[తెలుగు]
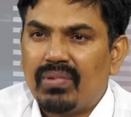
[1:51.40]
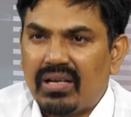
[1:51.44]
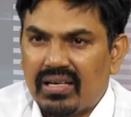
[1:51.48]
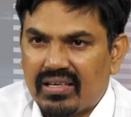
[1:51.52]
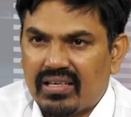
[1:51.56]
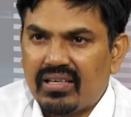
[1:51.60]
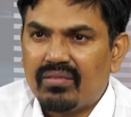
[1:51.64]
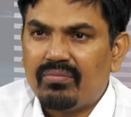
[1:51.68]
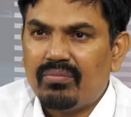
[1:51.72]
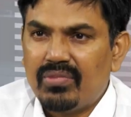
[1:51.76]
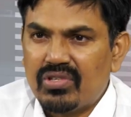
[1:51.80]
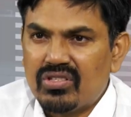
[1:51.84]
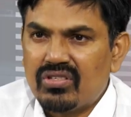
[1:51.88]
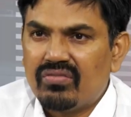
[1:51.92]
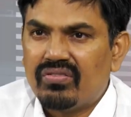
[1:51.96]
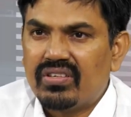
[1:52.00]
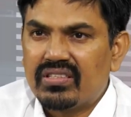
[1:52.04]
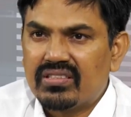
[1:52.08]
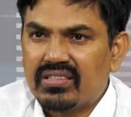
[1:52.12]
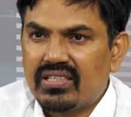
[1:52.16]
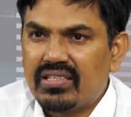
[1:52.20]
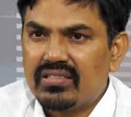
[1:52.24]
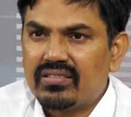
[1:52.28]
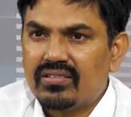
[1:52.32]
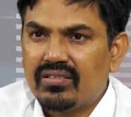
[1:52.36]
స్మాల్ క్యాప్ మ్యూచువల్
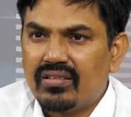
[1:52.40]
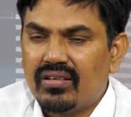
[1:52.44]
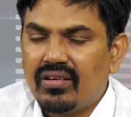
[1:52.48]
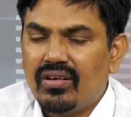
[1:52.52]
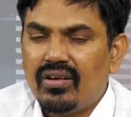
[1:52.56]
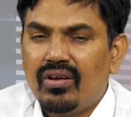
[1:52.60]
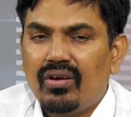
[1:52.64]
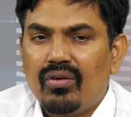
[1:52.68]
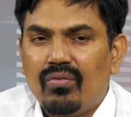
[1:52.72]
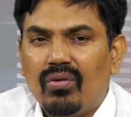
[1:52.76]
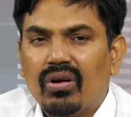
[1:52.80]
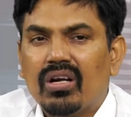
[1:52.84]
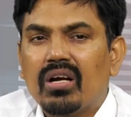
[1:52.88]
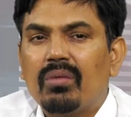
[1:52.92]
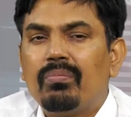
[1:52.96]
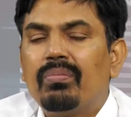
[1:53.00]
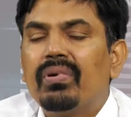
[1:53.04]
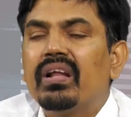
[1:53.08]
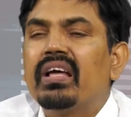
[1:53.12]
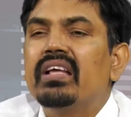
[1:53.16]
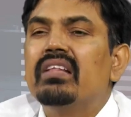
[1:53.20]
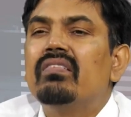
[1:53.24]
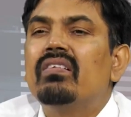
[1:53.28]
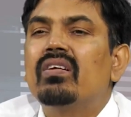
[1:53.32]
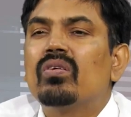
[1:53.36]
ఫండ్ సైజు
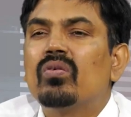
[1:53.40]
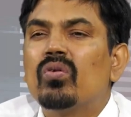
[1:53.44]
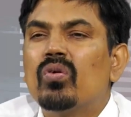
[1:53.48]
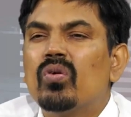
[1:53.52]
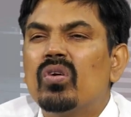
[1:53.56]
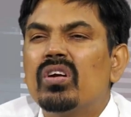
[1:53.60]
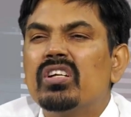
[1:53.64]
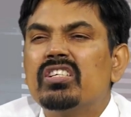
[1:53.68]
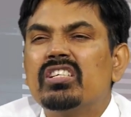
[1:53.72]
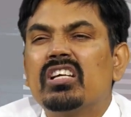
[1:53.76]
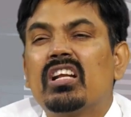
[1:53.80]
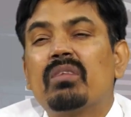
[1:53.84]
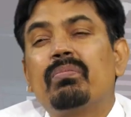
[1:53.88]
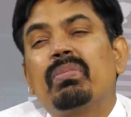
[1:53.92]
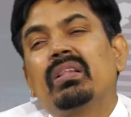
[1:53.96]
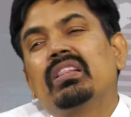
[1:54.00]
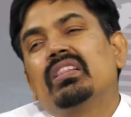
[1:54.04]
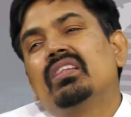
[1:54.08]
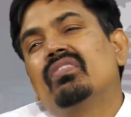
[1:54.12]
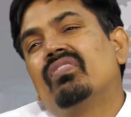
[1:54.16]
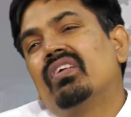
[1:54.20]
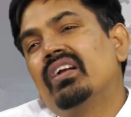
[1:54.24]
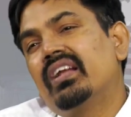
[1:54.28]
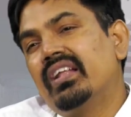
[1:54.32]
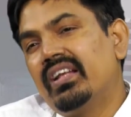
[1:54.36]
ఒకప్పుడు ఐదు వేల కోట్లు చాలా
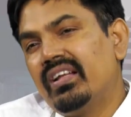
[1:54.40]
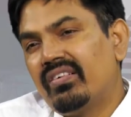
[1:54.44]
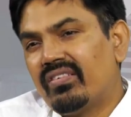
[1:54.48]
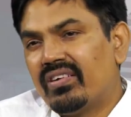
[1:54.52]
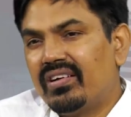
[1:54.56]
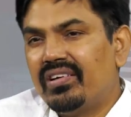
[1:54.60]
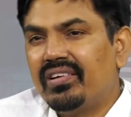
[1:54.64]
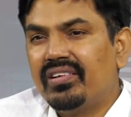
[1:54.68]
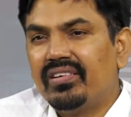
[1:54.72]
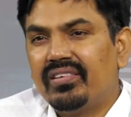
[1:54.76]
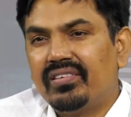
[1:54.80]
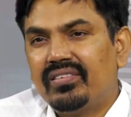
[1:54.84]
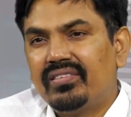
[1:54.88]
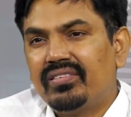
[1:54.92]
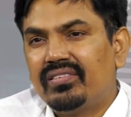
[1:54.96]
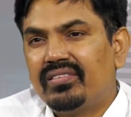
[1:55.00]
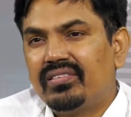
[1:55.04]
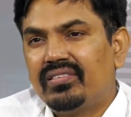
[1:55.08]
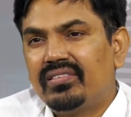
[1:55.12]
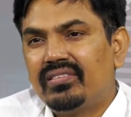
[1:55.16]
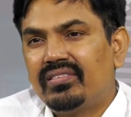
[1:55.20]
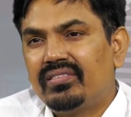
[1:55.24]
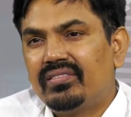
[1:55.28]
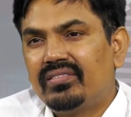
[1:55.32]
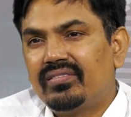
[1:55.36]
పెద్ద ఫండ్ అనేవాళ్ళు
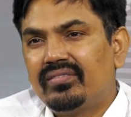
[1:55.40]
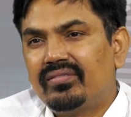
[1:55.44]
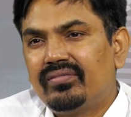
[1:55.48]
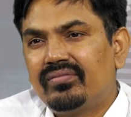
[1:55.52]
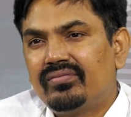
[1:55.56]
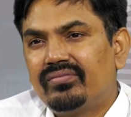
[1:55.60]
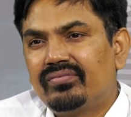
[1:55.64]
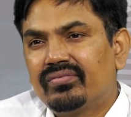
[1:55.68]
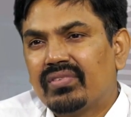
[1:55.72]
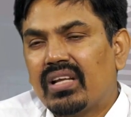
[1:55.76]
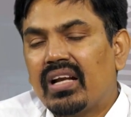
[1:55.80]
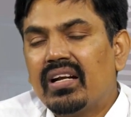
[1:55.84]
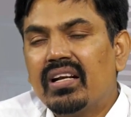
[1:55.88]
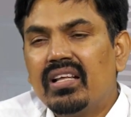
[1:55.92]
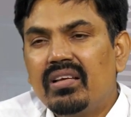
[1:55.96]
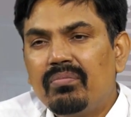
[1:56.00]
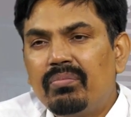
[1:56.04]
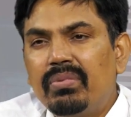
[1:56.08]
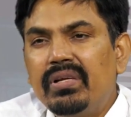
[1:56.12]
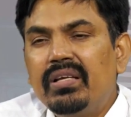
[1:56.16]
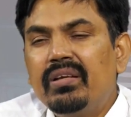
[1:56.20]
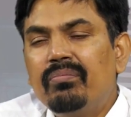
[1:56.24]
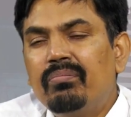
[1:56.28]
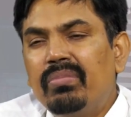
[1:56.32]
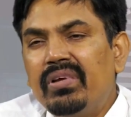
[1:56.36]
Hmm. అంటే
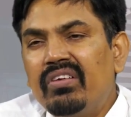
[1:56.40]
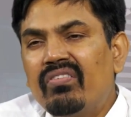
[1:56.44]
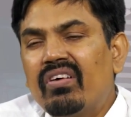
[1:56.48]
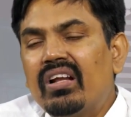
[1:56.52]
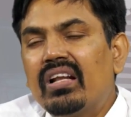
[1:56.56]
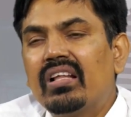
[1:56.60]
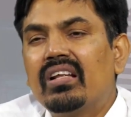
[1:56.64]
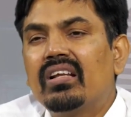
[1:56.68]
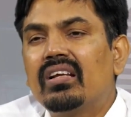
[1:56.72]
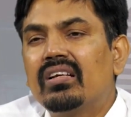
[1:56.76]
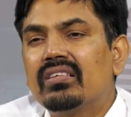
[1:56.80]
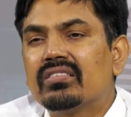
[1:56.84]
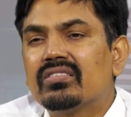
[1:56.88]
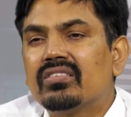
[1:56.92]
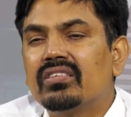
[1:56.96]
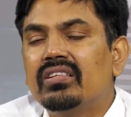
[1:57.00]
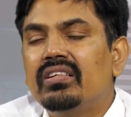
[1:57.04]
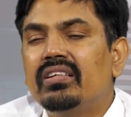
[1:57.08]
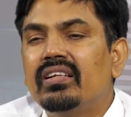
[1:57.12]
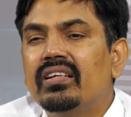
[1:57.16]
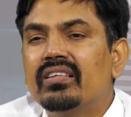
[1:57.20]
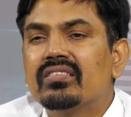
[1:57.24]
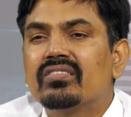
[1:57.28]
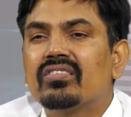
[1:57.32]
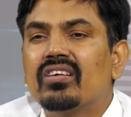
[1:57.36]
ఇప్పుడు ఇవాళ
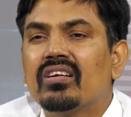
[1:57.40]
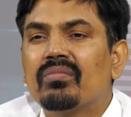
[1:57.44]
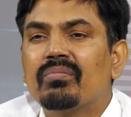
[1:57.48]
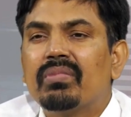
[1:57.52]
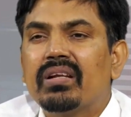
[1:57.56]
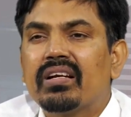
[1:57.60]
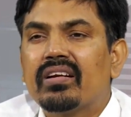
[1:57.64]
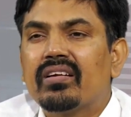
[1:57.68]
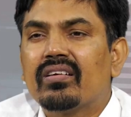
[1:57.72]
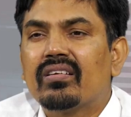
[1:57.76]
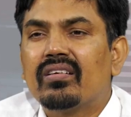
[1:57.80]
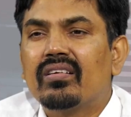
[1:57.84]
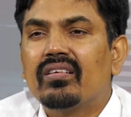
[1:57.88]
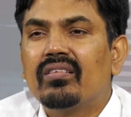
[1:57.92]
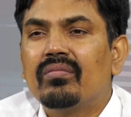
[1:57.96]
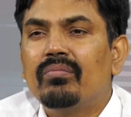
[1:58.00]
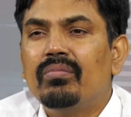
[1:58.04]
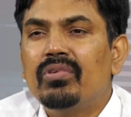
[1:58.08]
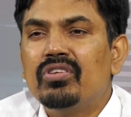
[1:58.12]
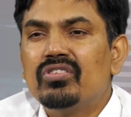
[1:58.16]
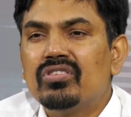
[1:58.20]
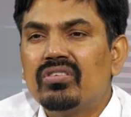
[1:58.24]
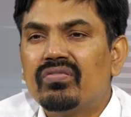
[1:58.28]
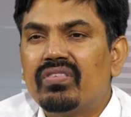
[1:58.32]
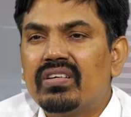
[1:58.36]
ఇండియన్ స్టాక్ మార్కెట్లో
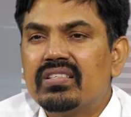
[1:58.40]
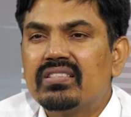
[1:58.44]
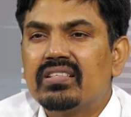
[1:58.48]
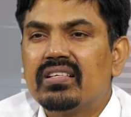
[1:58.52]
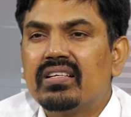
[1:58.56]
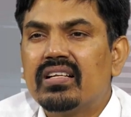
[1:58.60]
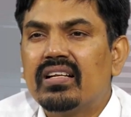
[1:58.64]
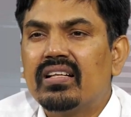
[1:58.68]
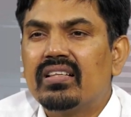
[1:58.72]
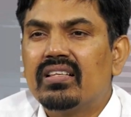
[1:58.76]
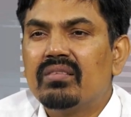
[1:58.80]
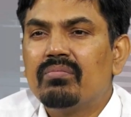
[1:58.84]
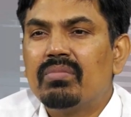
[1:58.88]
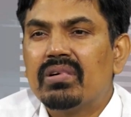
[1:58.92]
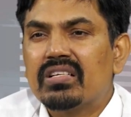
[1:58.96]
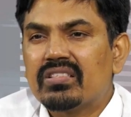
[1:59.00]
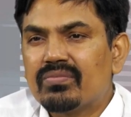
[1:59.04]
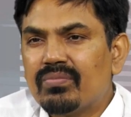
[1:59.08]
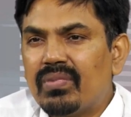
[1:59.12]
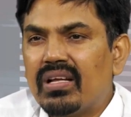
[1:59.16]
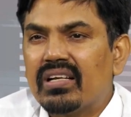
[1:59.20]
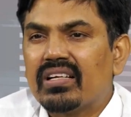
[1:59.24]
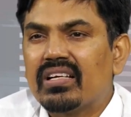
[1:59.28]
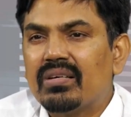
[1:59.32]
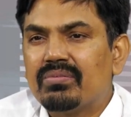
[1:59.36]
మ్యూచువల్ ఫండ్స్ అంటే నథింగ్ బట్
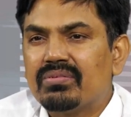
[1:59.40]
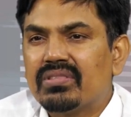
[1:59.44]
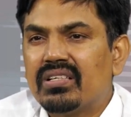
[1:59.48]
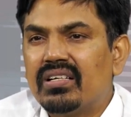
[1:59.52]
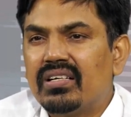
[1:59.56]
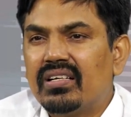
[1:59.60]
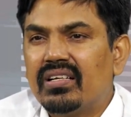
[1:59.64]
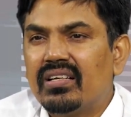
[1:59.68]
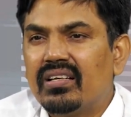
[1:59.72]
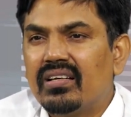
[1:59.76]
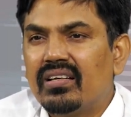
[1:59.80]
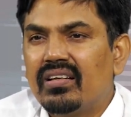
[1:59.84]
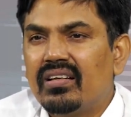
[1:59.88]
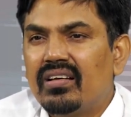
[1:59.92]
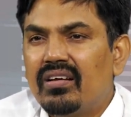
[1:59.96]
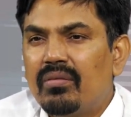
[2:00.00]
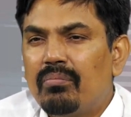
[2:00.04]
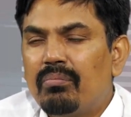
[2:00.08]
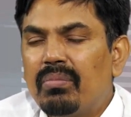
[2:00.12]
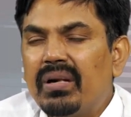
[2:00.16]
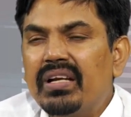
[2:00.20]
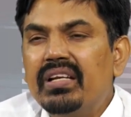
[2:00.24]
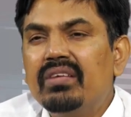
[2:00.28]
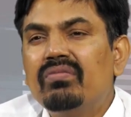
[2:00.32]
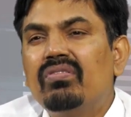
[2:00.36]
స్మాల్ క్యాప్స్ అండి
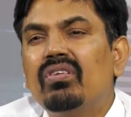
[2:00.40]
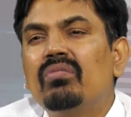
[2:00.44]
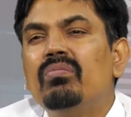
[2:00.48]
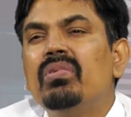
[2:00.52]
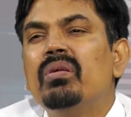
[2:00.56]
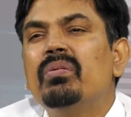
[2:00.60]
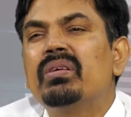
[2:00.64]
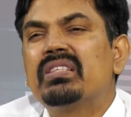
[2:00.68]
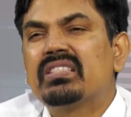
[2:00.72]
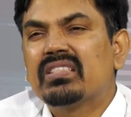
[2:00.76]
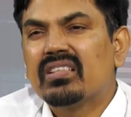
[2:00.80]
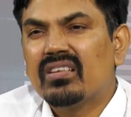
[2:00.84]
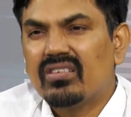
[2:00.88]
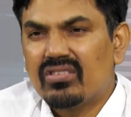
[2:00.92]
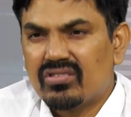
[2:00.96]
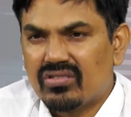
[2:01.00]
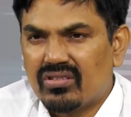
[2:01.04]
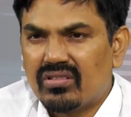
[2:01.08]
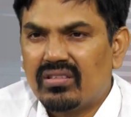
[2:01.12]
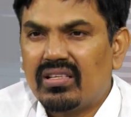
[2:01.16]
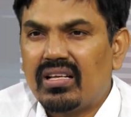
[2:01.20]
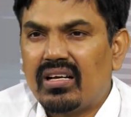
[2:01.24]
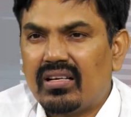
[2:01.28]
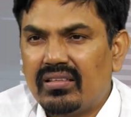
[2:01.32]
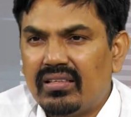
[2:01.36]
మనీ ఫ్లో వచ్చి
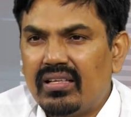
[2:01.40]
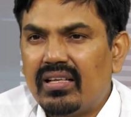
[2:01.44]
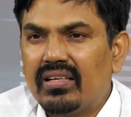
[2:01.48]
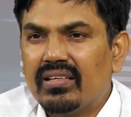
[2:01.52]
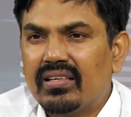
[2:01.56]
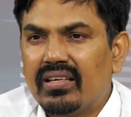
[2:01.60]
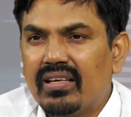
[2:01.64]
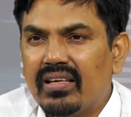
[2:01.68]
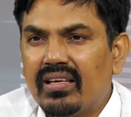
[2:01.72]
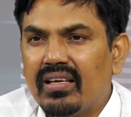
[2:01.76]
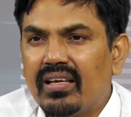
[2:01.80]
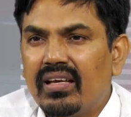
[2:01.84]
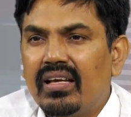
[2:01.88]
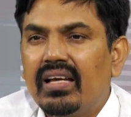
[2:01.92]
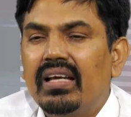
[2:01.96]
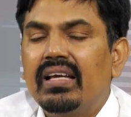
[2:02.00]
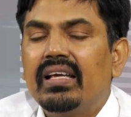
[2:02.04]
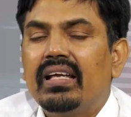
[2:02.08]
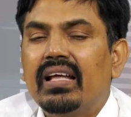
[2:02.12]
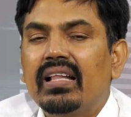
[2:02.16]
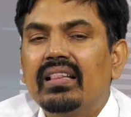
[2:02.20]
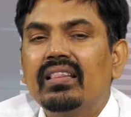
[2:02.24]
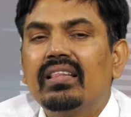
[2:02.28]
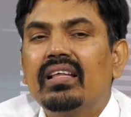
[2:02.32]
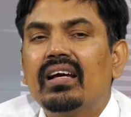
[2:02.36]
నడుస్తుందా దానికి
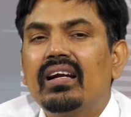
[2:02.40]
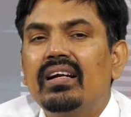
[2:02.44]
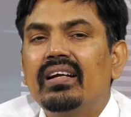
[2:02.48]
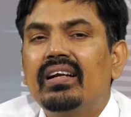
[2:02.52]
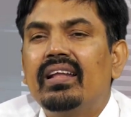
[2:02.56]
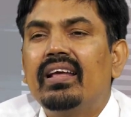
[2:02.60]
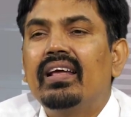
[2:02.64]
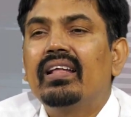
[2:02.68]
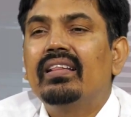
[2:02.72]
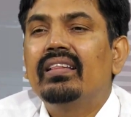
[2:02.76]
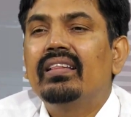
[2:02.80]
ఎంత అంటే